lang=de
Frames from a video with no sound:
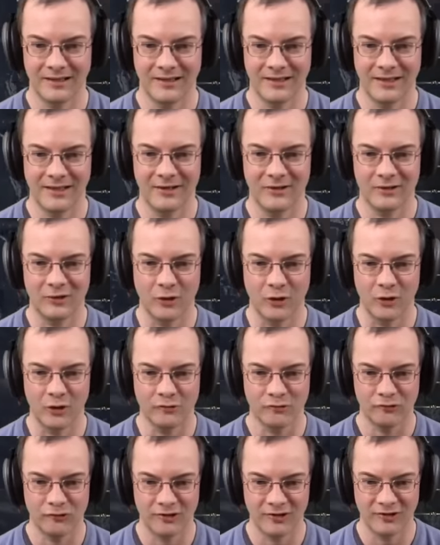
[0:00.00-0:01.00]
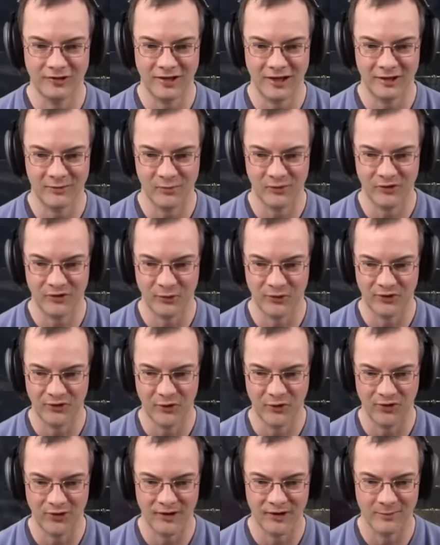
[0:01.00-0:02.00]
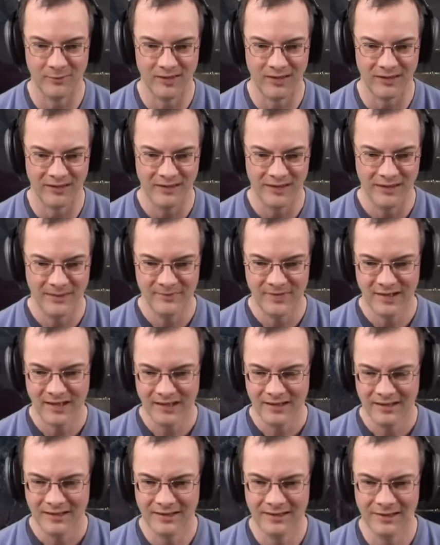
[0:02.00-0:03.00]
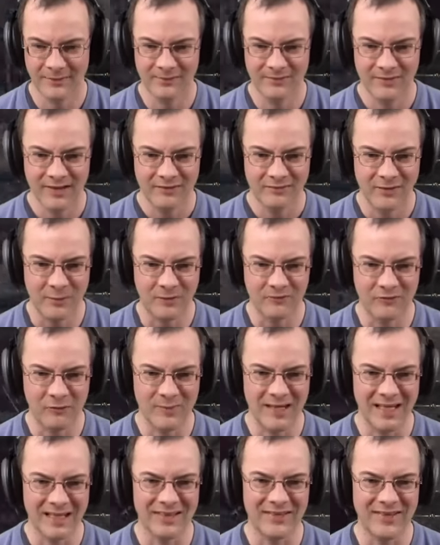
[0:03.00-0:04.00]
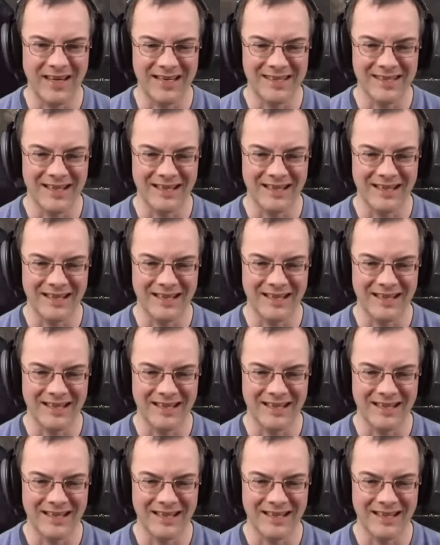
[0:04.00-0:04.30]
enttäuschend. Da habe ich mir so Sorgen gemacht. Ähm, wenn man von mehreren Seiten